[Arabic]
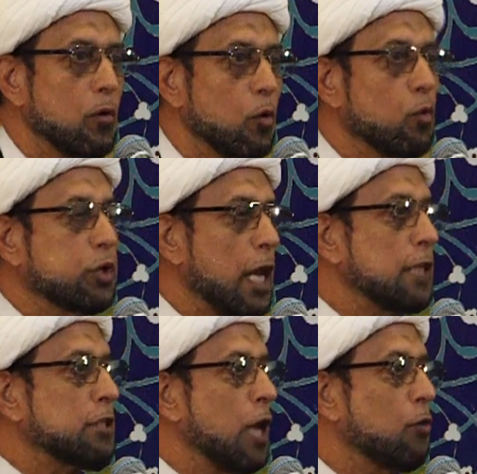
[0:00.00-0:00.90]

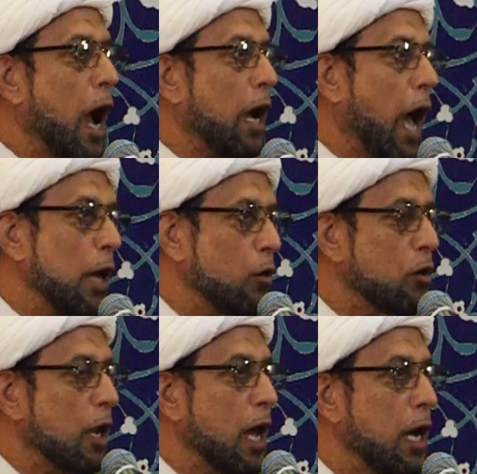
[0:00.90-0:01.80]
وتلتها الواقعه
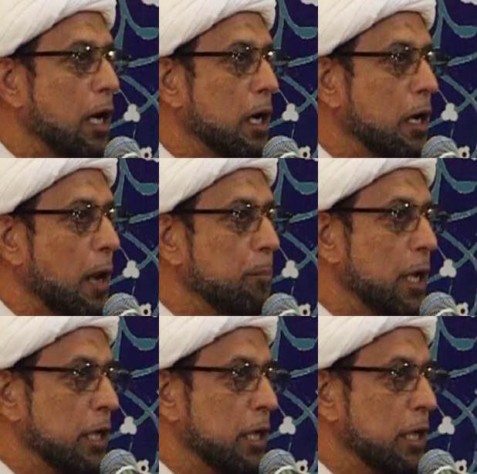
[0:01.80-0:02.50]
الاخرى رمي